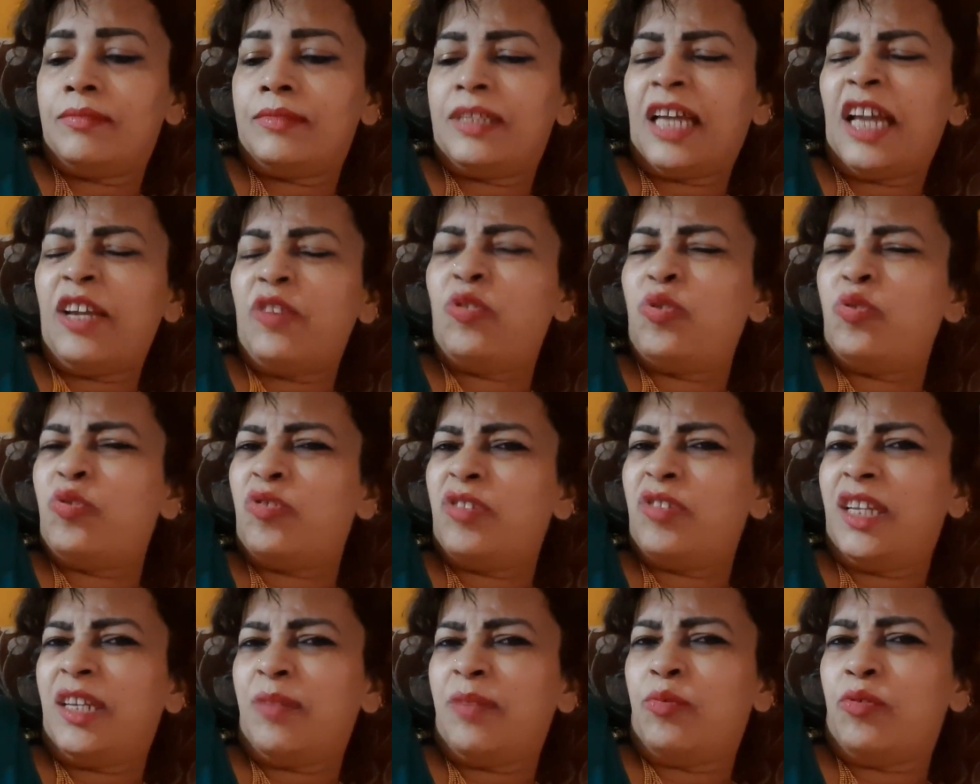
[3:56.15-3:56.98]
थैंक यू तो
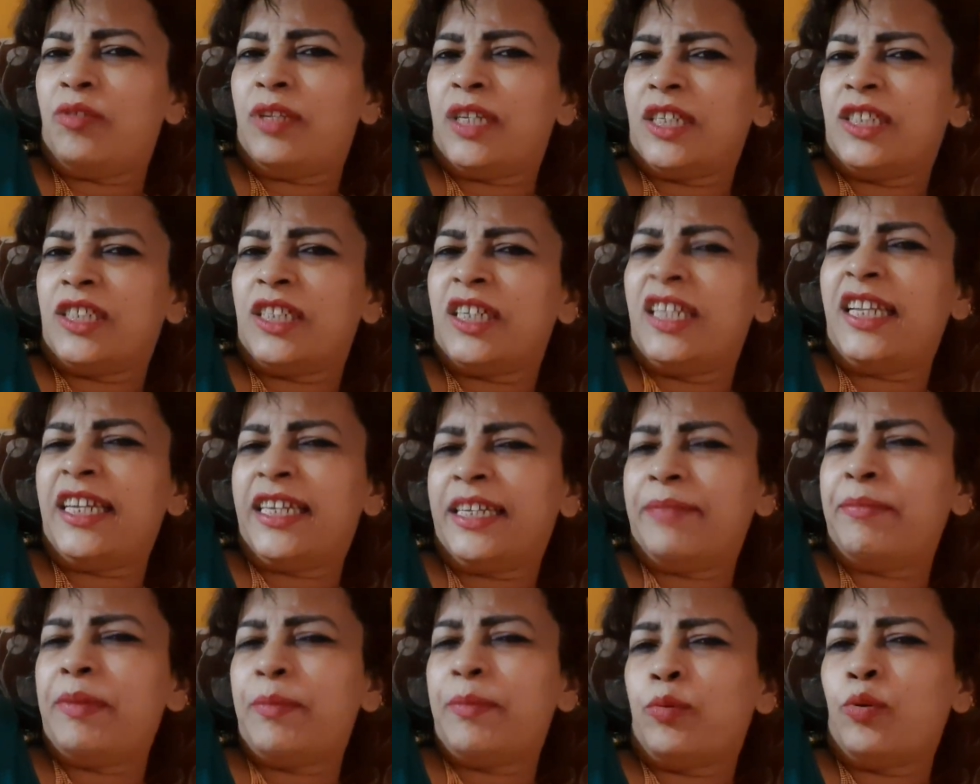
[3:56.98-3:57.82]
नहीं बोलना चाहिए
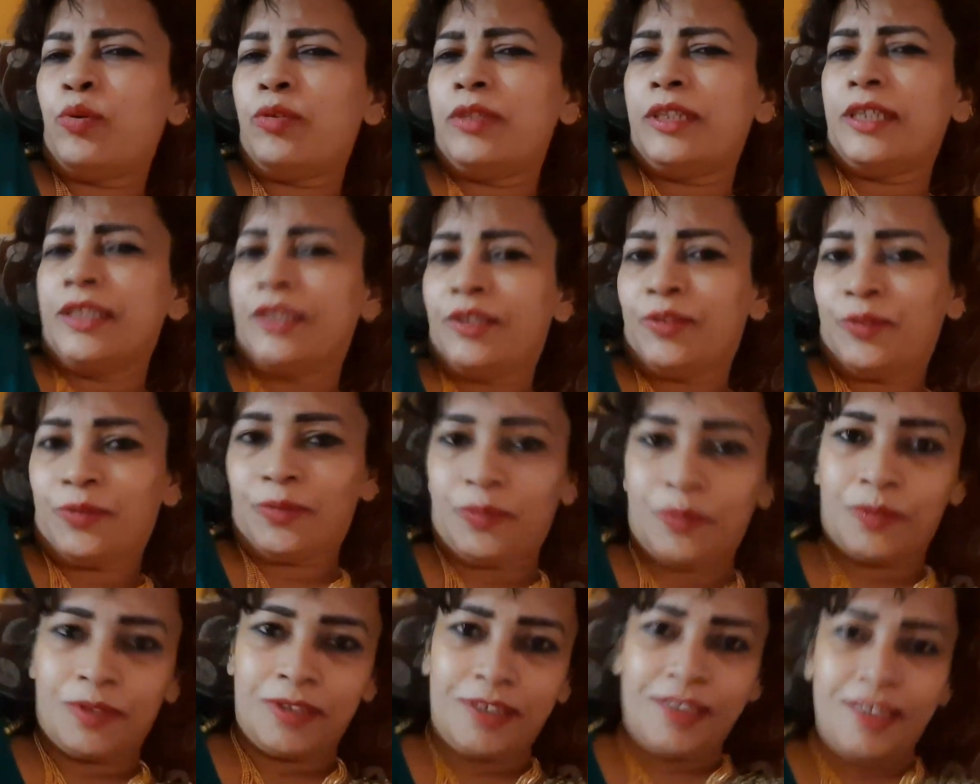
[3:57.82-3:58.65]
लेकिन मैं बोल देती हूँ
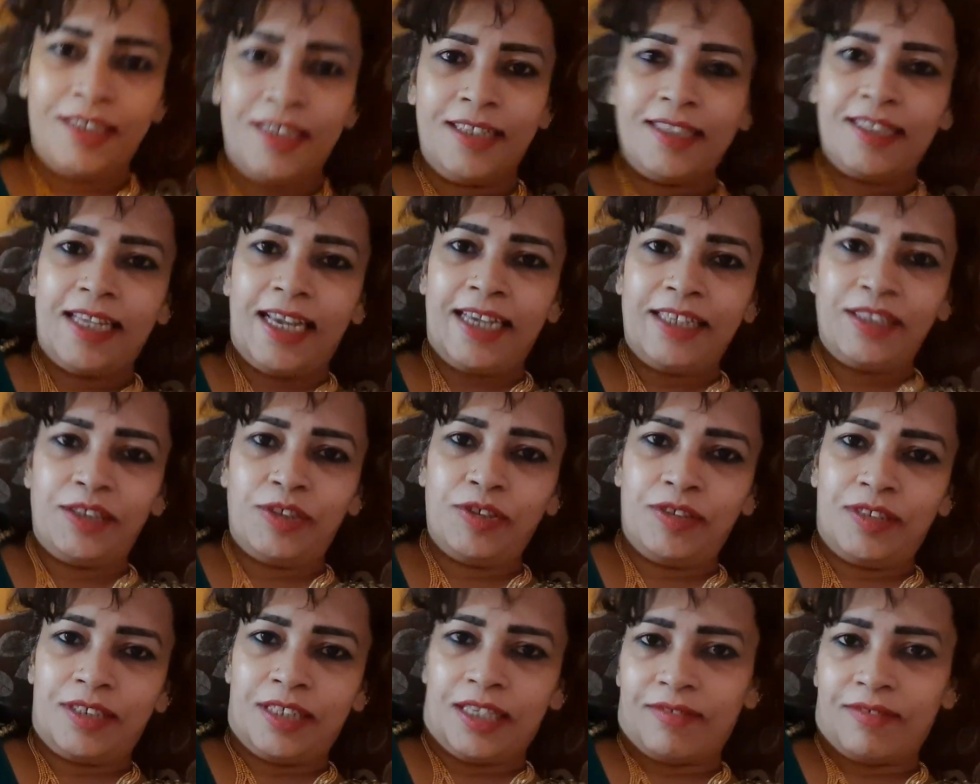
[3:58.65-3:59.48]
थैंक यू
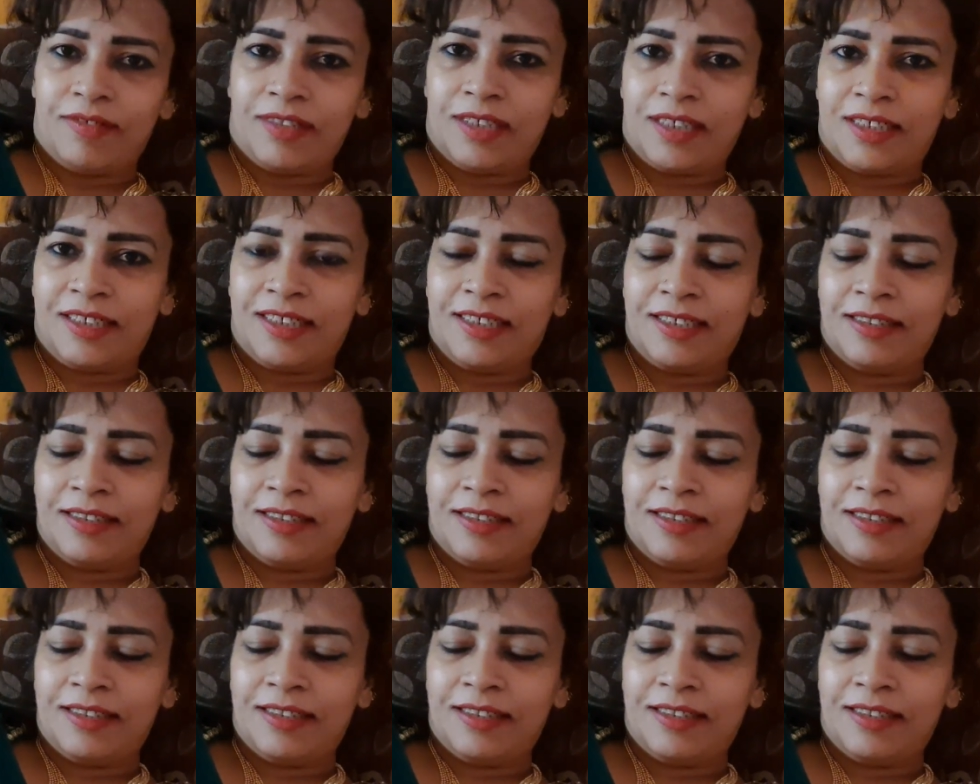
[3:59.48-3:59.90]
सेवक